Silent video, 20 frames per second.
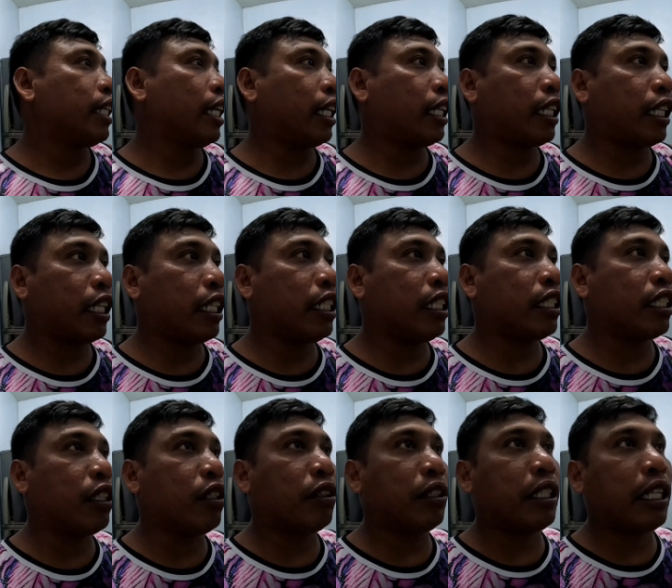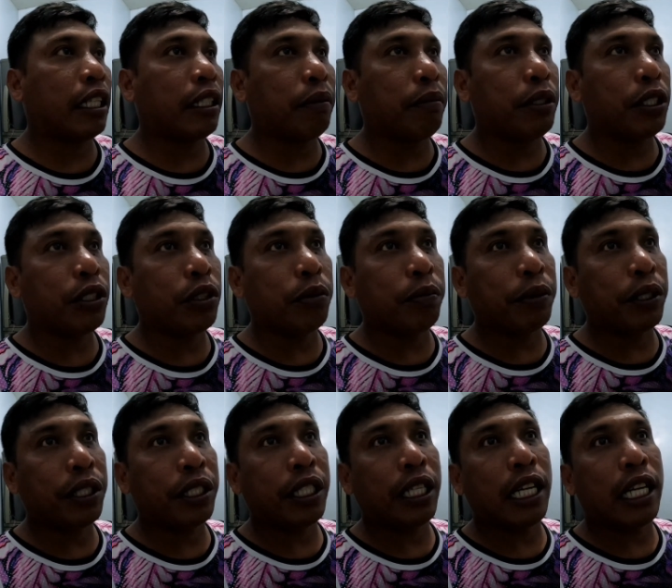Sir Chris Lord Hagibis
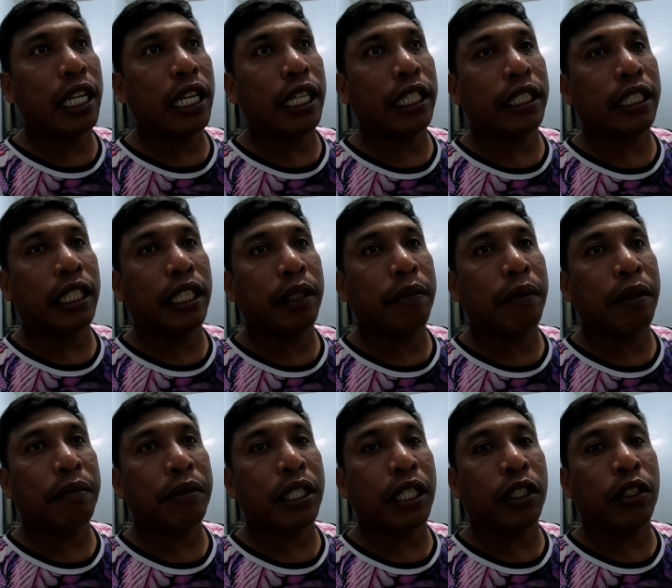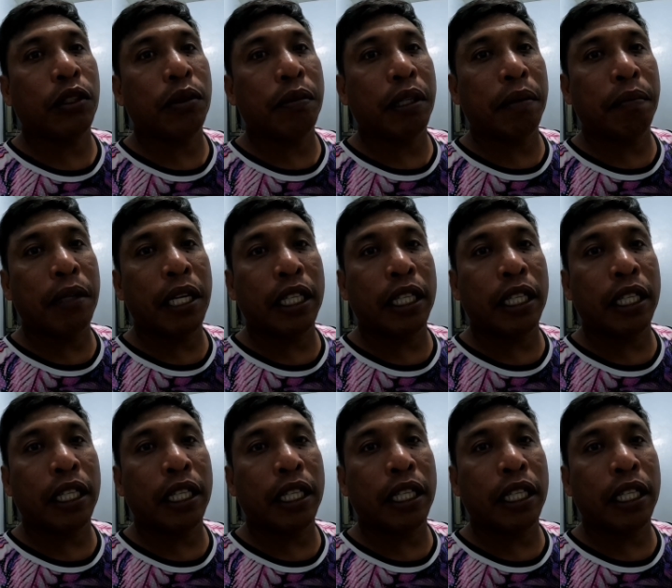Official at kay Ma'am Sanggumay